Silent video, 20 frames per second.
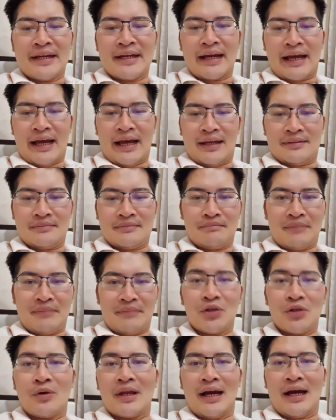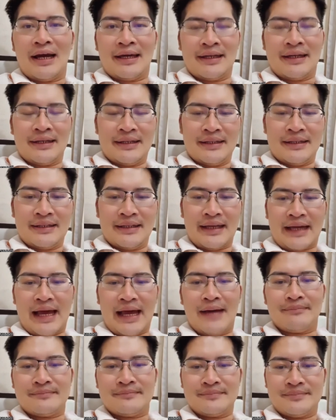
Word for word: หนึ่งอะไปอยู่เลยนะครับ